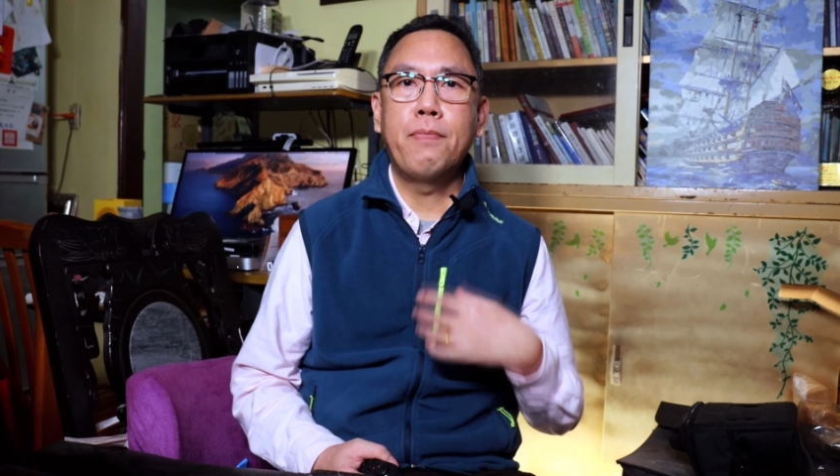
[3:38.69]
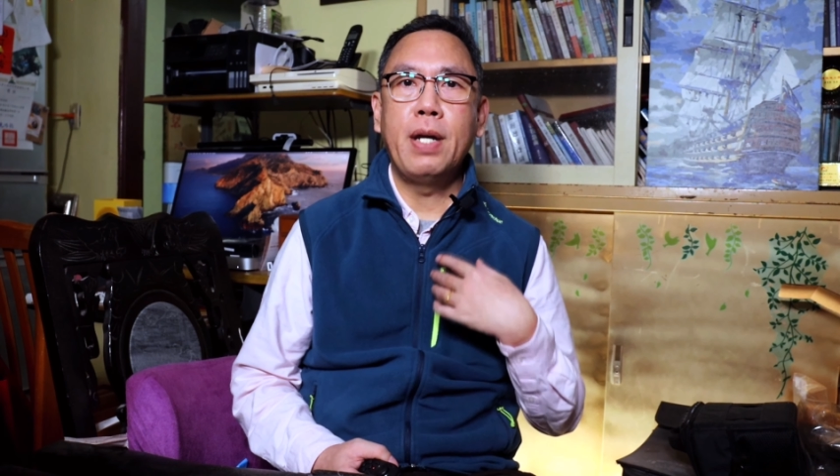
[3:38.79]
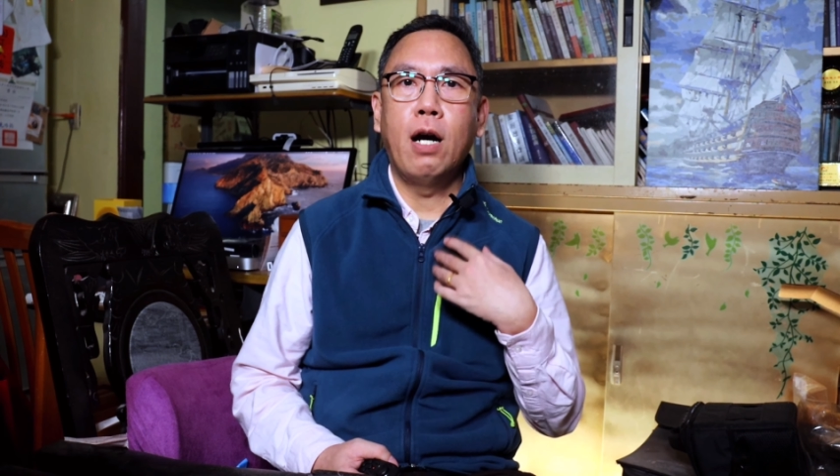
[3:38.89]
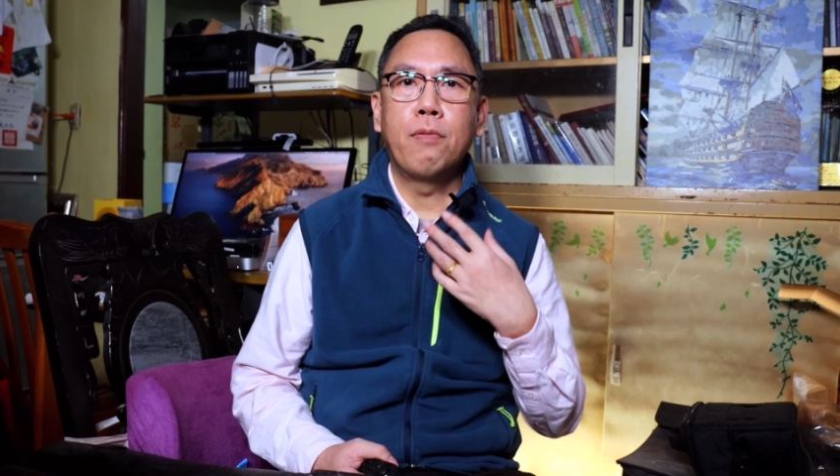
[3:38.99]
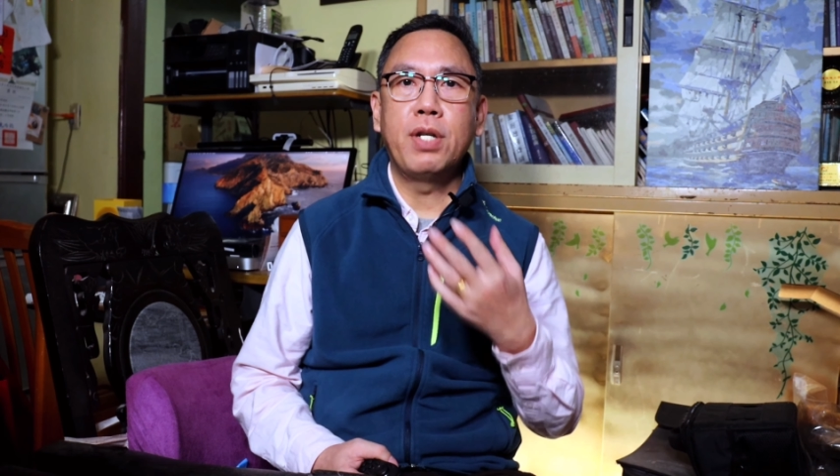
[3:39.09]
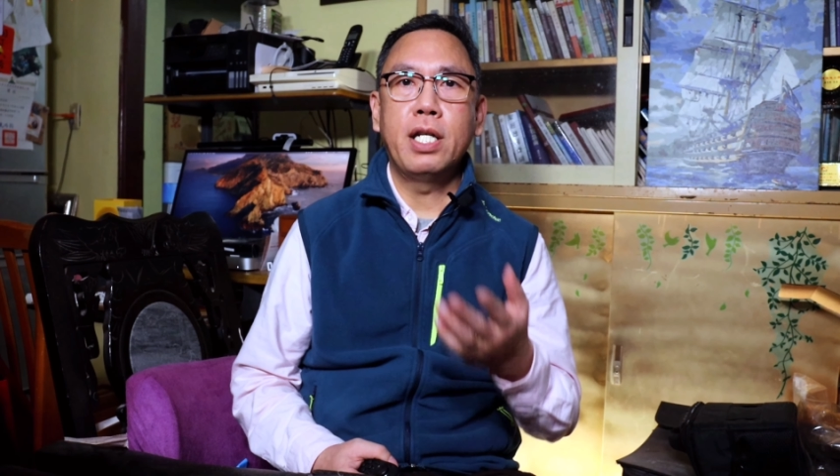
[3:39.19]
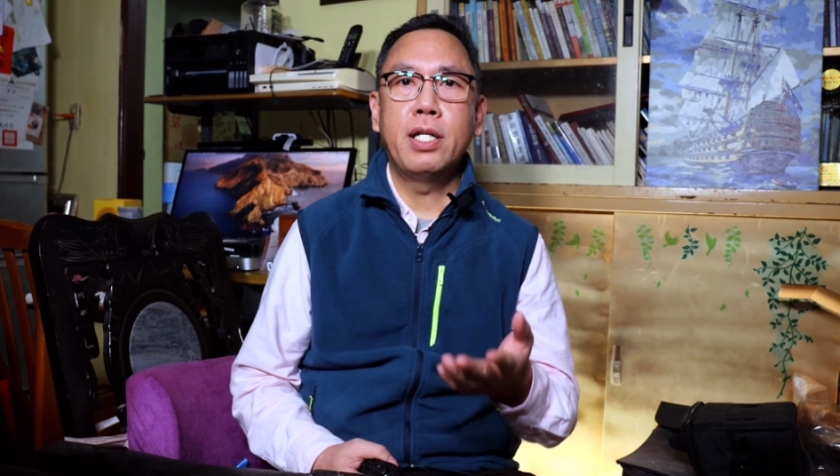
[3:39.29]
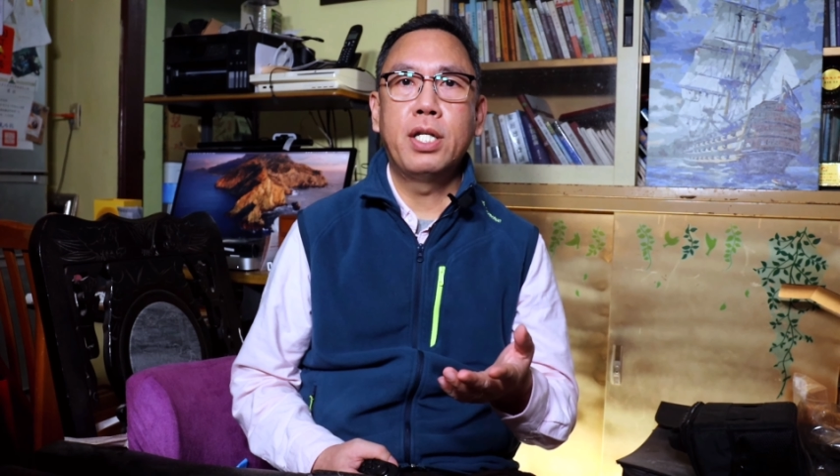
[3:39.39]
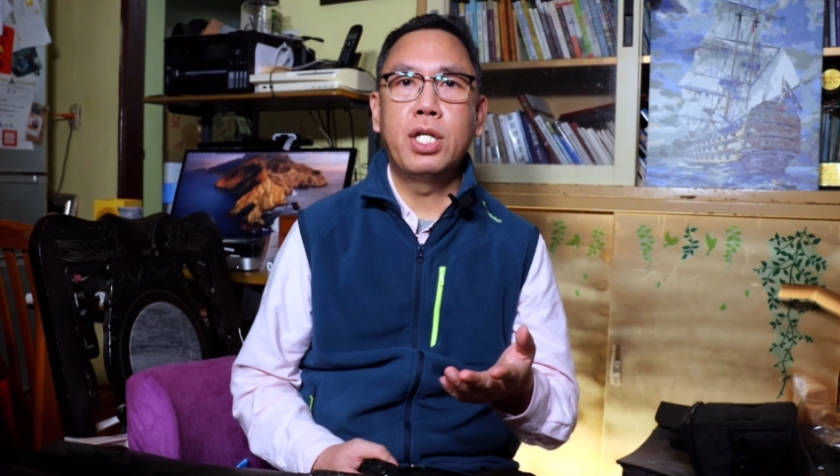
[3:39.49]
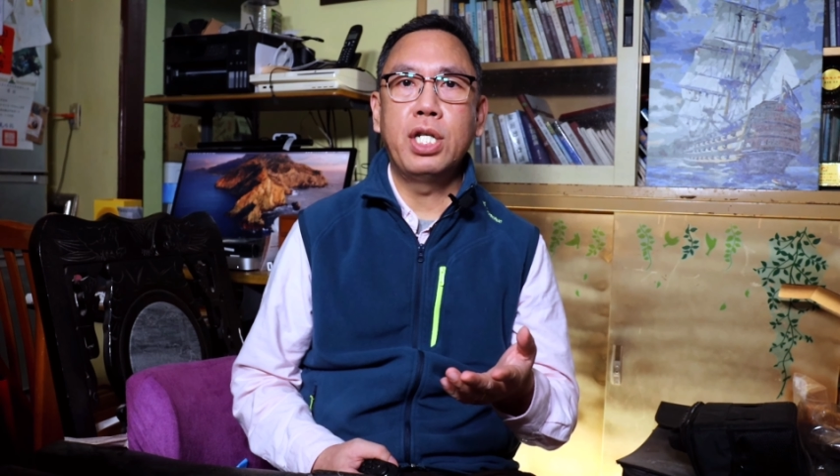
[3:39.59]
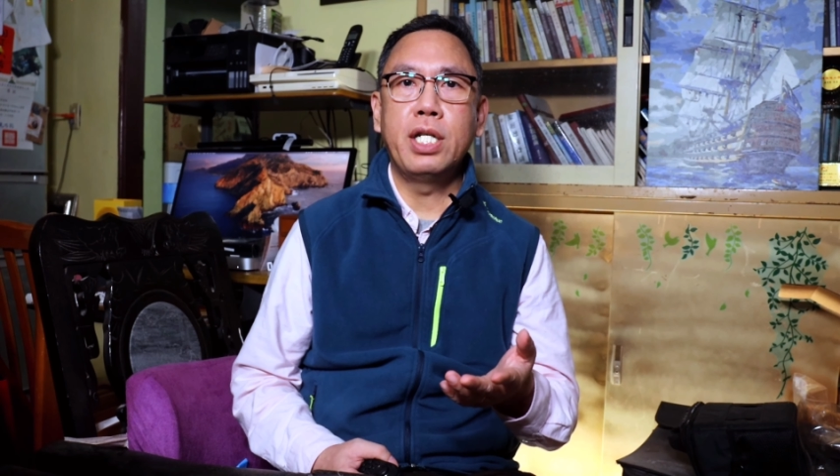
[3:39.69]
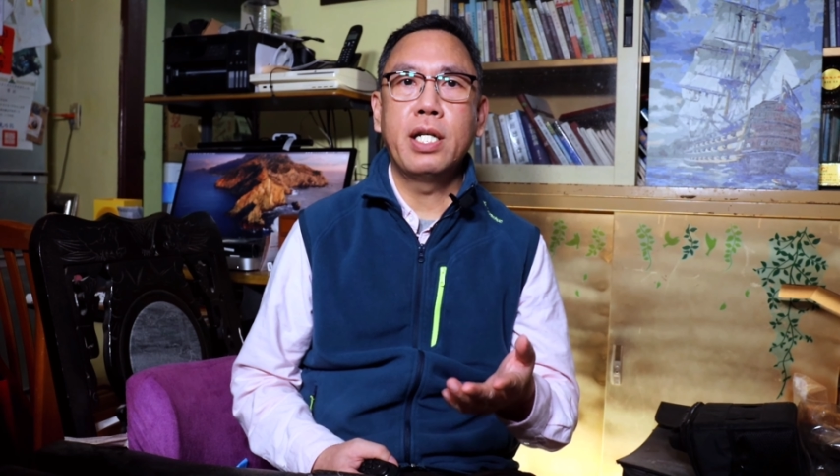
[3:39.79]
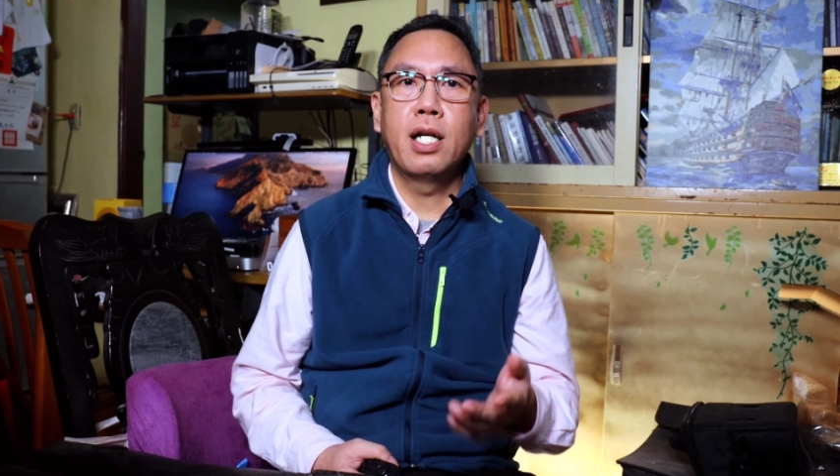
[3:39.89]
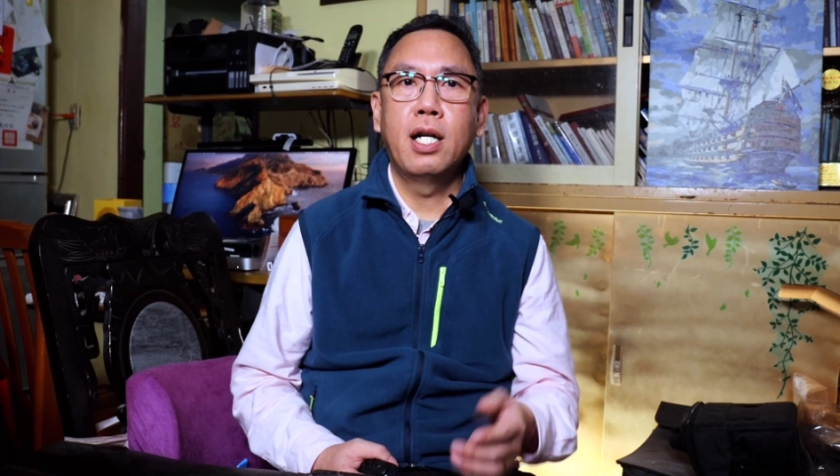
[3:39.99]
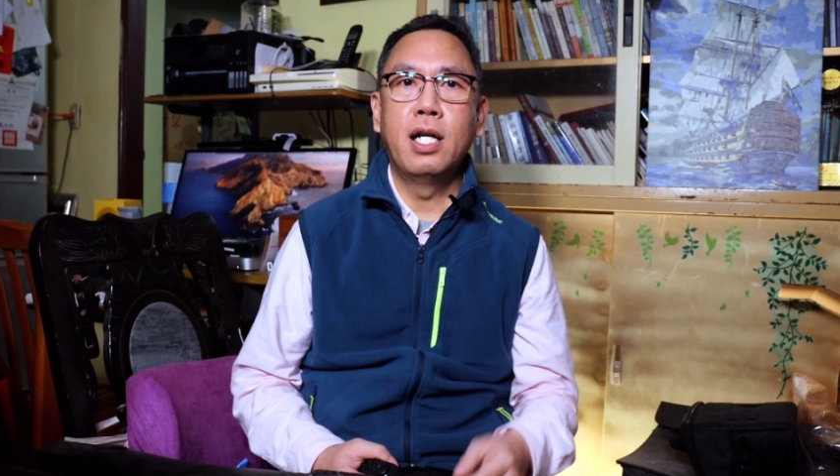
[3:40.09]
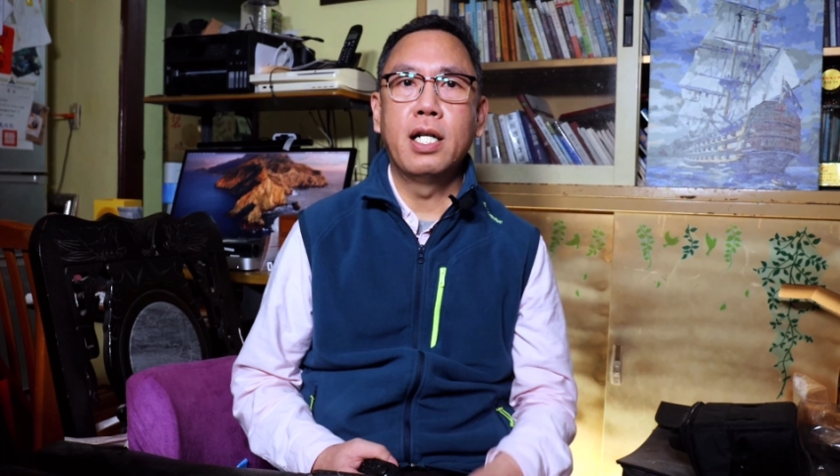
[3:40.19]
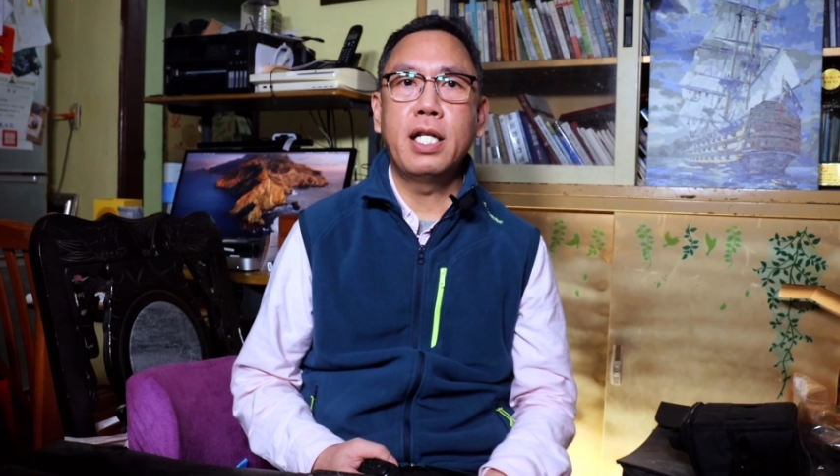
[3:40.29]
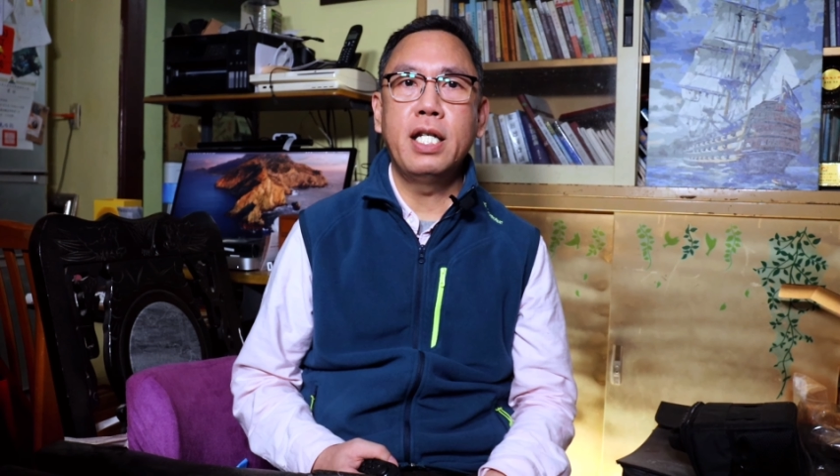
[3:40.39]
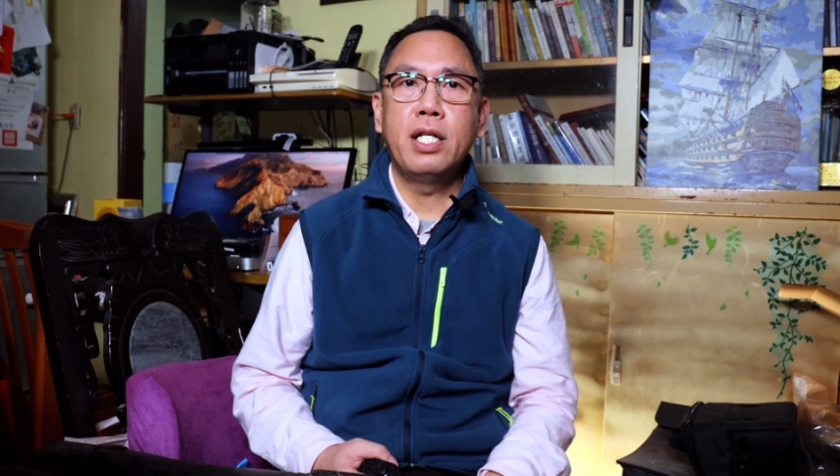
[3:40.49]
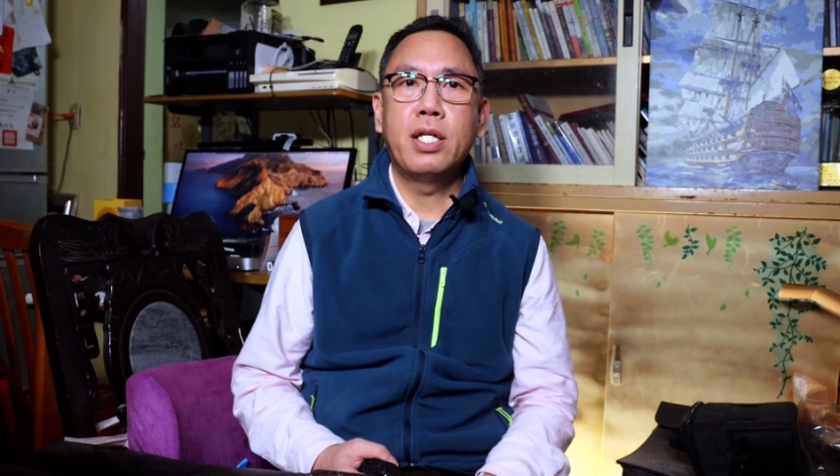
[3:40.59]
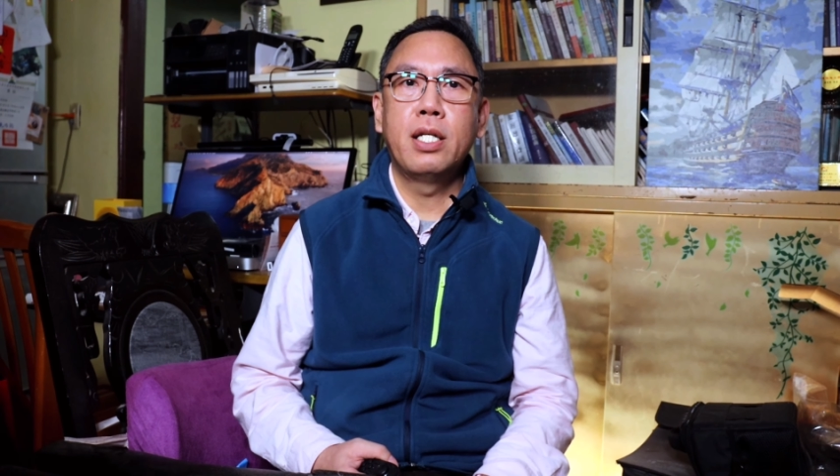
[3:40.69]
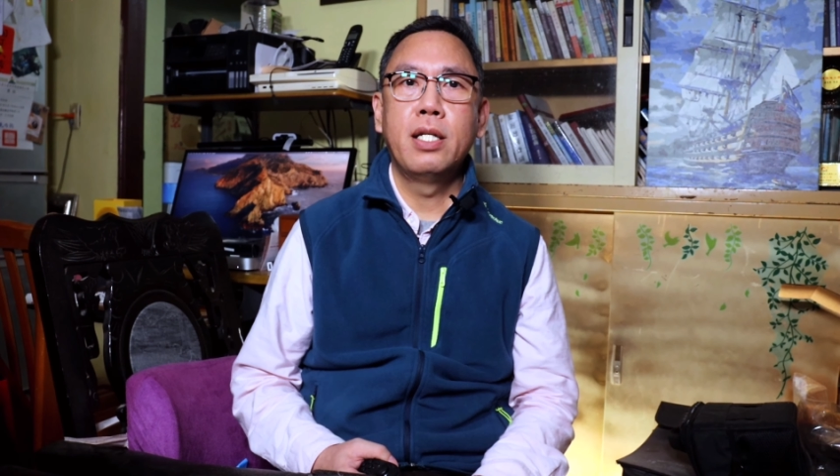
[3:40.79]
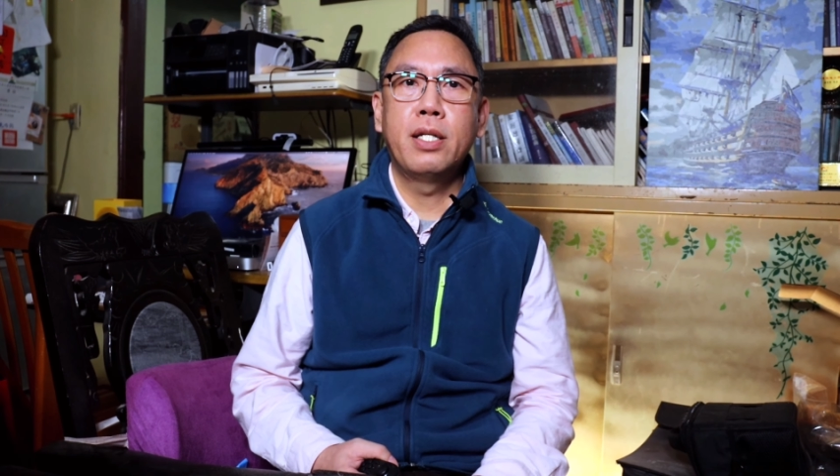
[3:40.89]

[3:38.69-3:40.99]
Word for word: 表明其合意